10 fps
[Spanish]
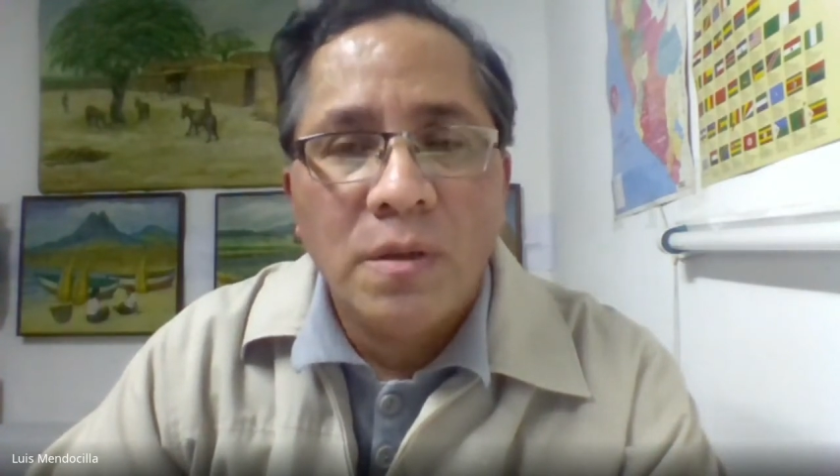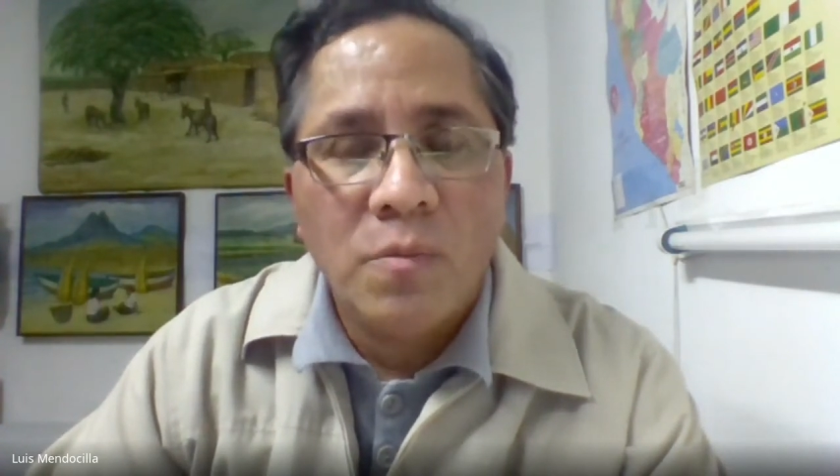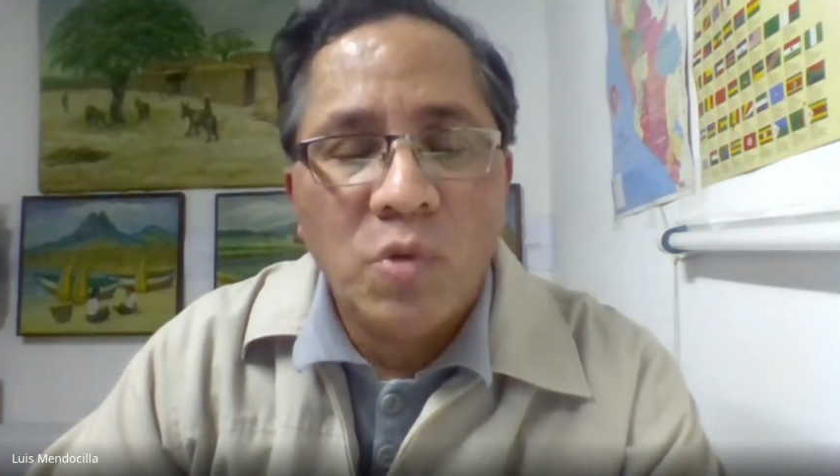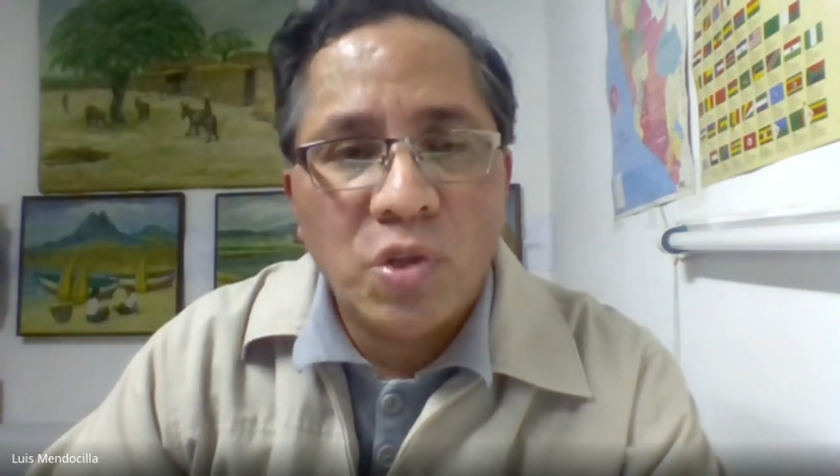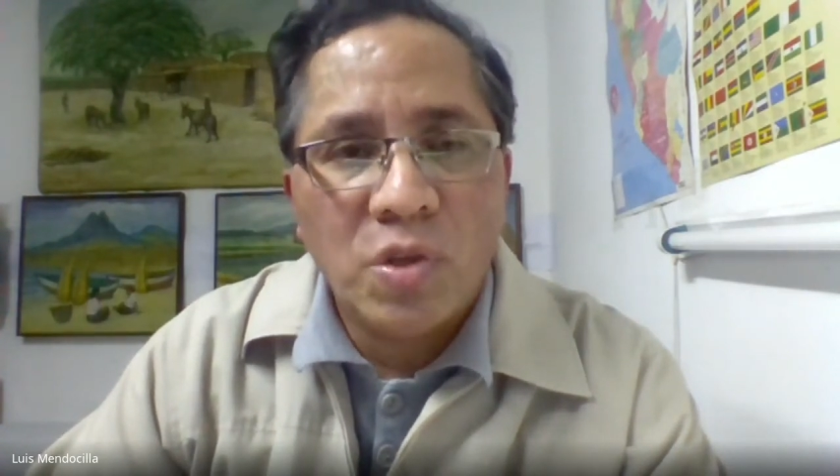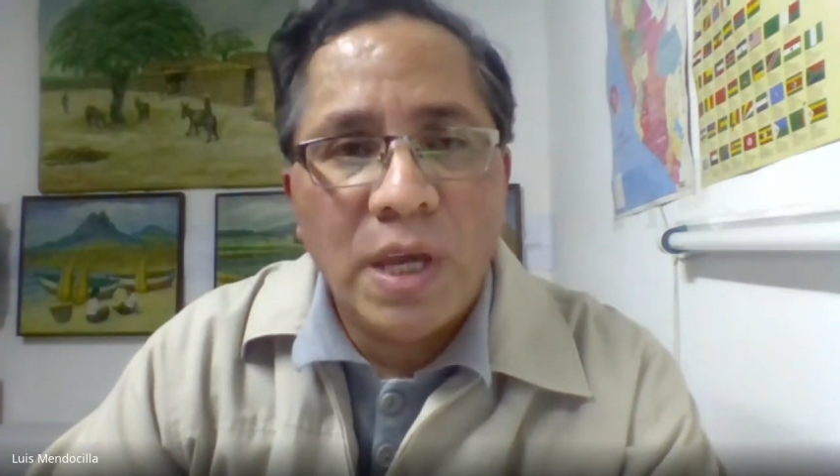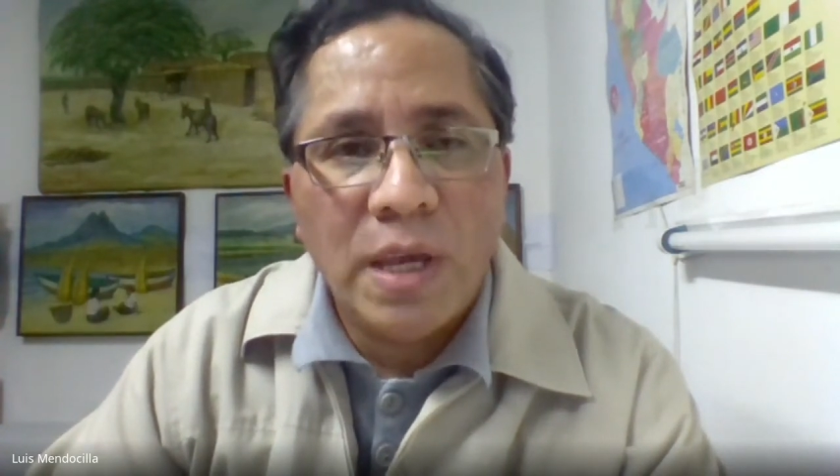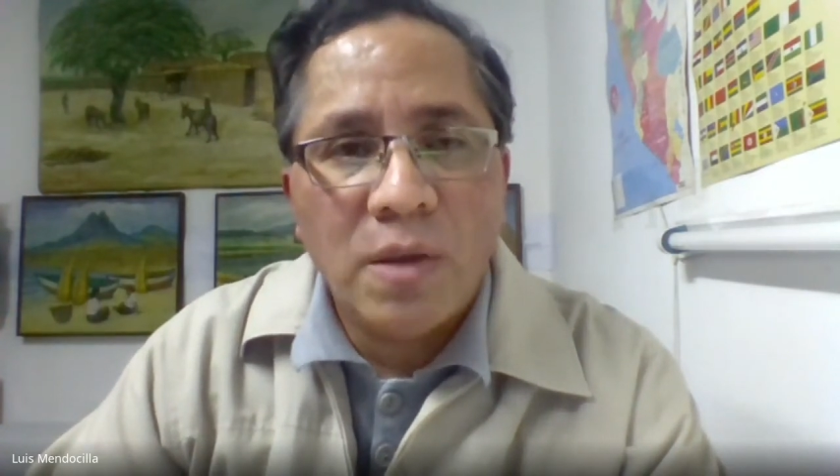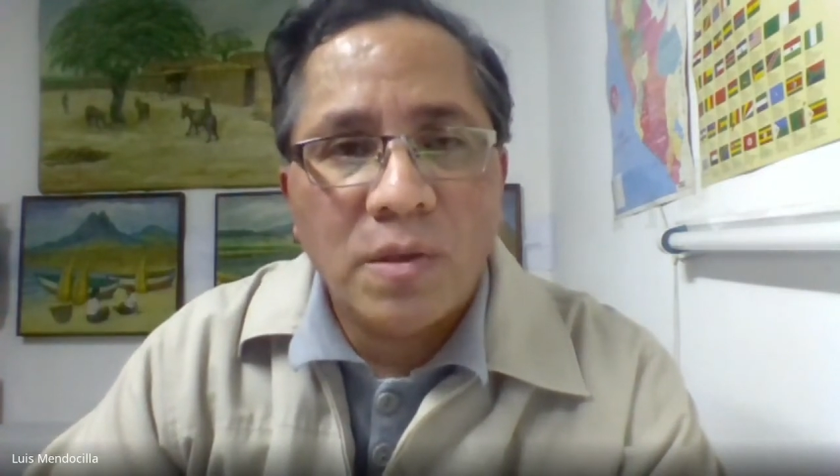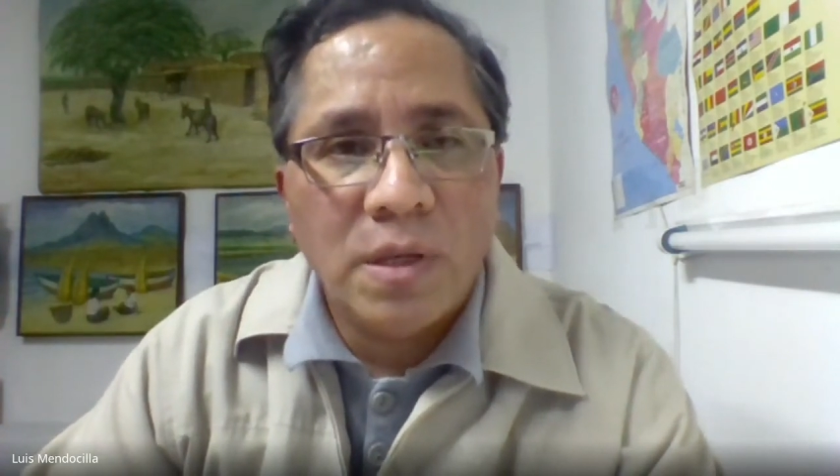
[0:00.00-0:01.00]
muchos de
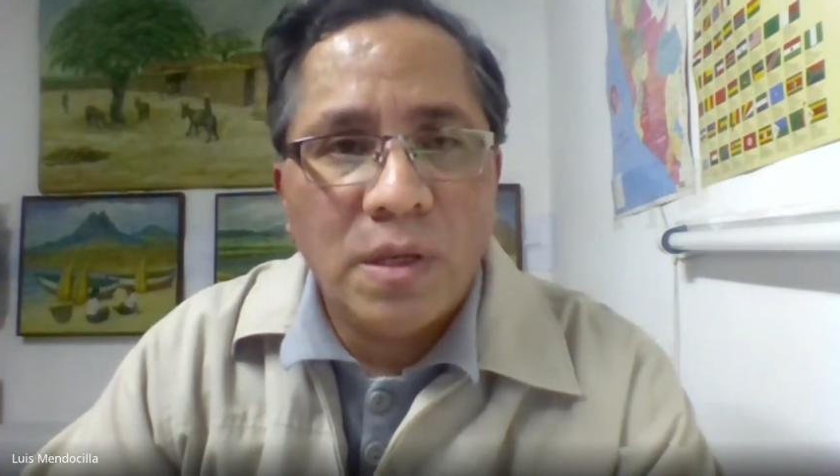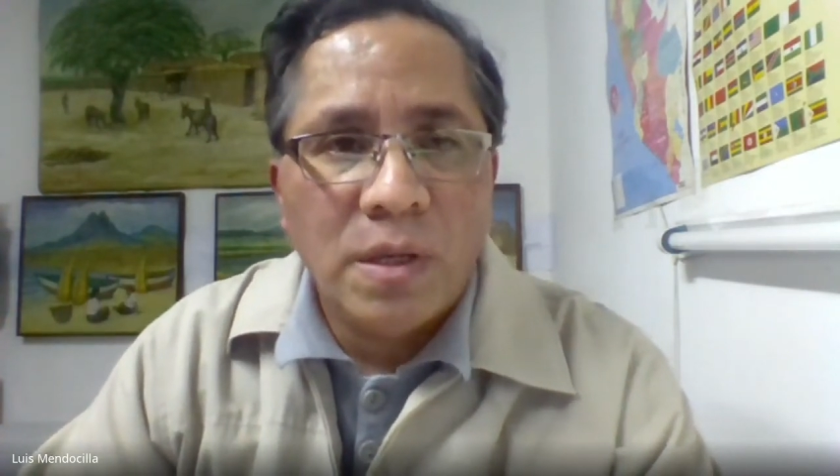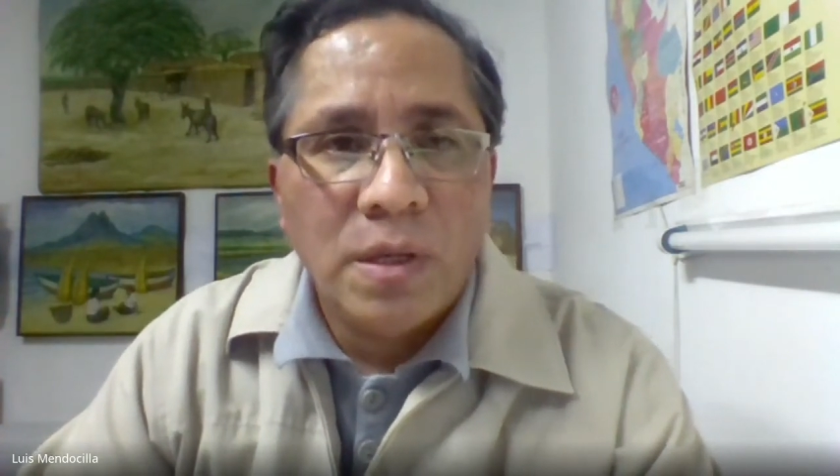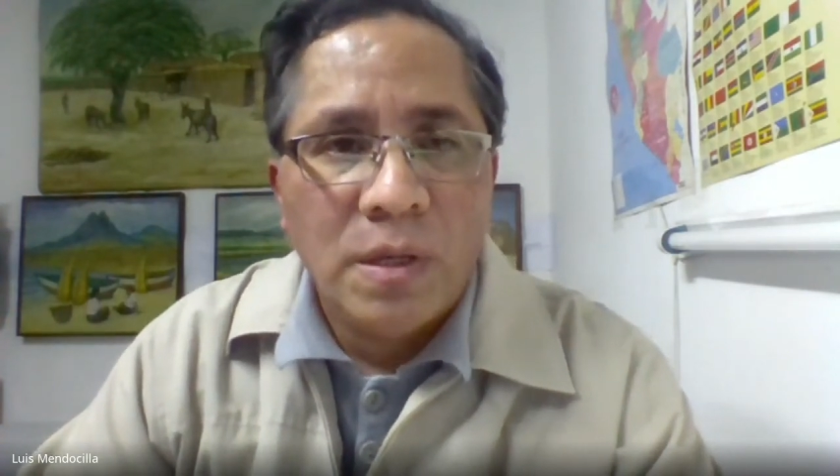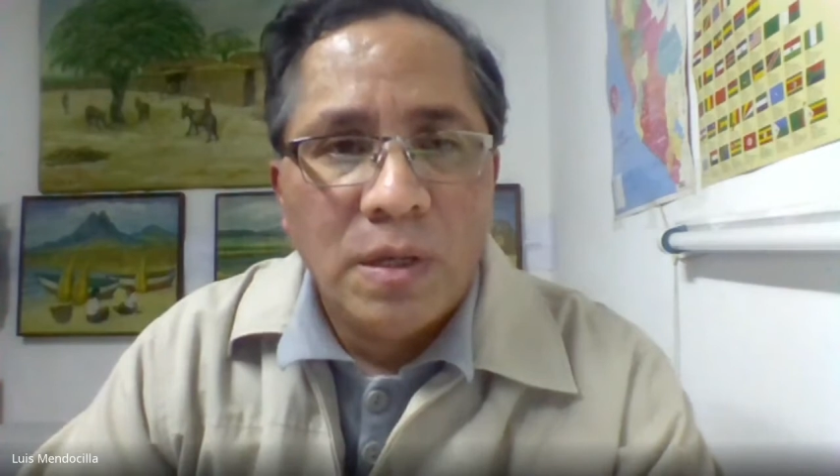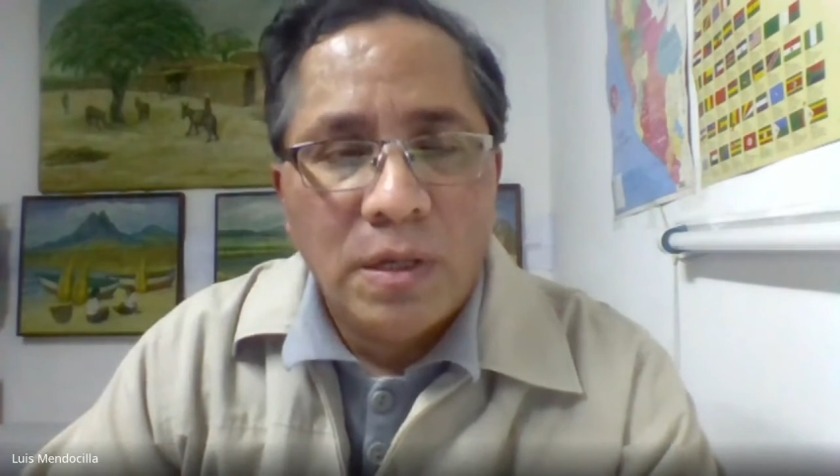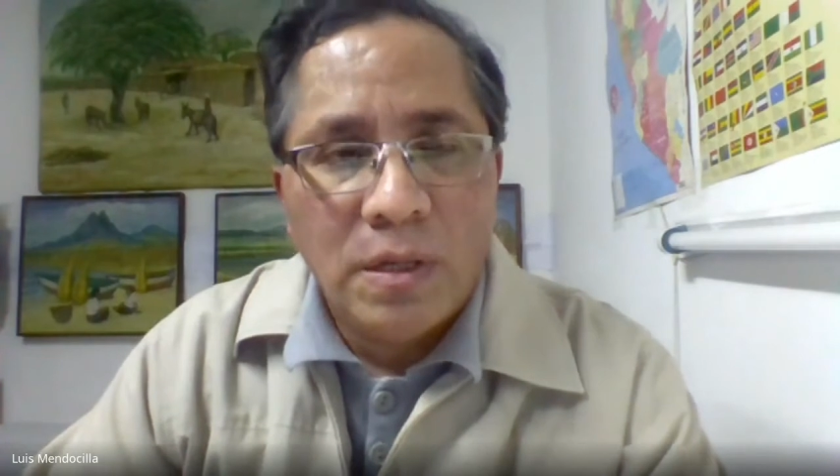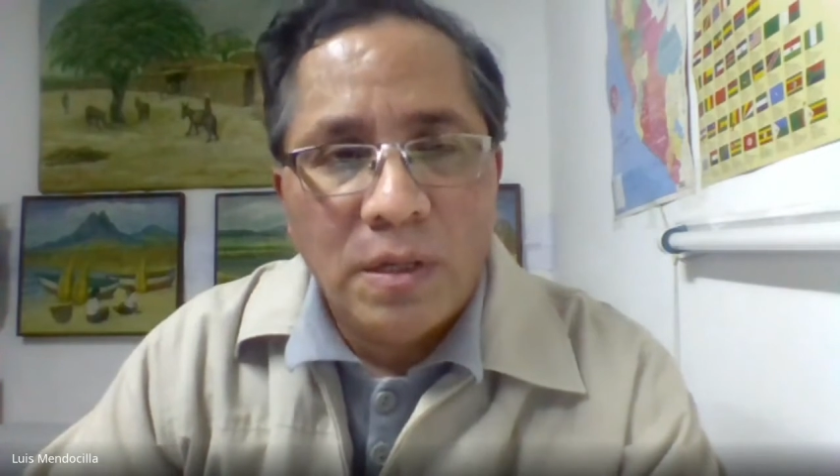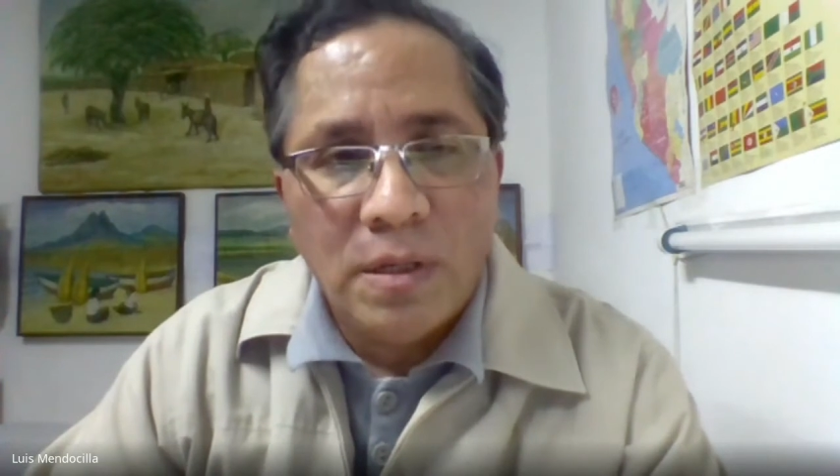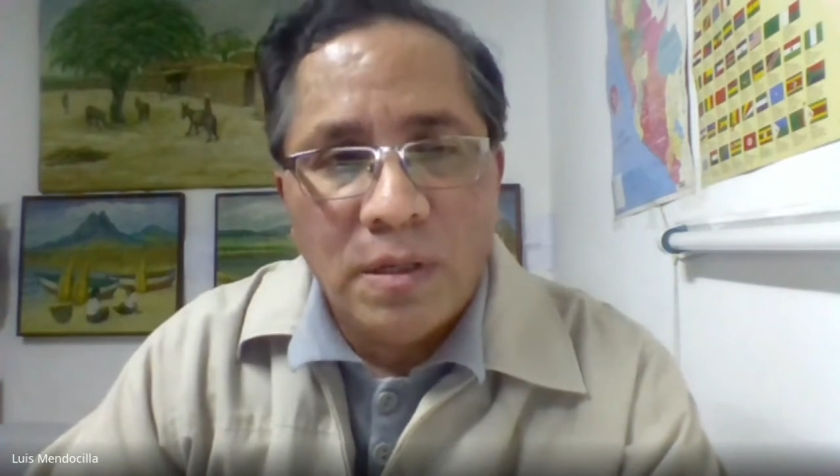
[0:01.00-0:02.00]
ellos
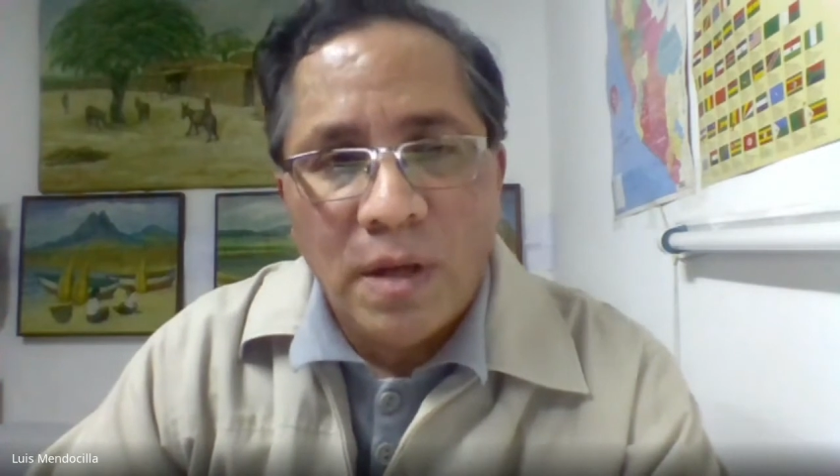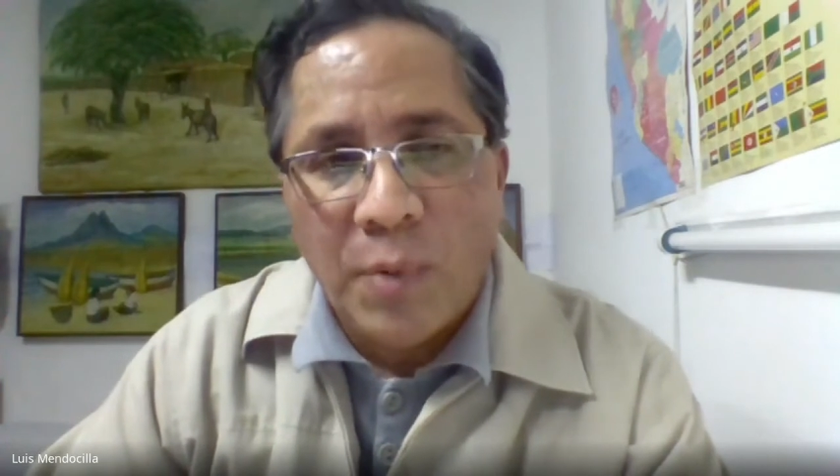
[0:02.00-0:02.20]
eh,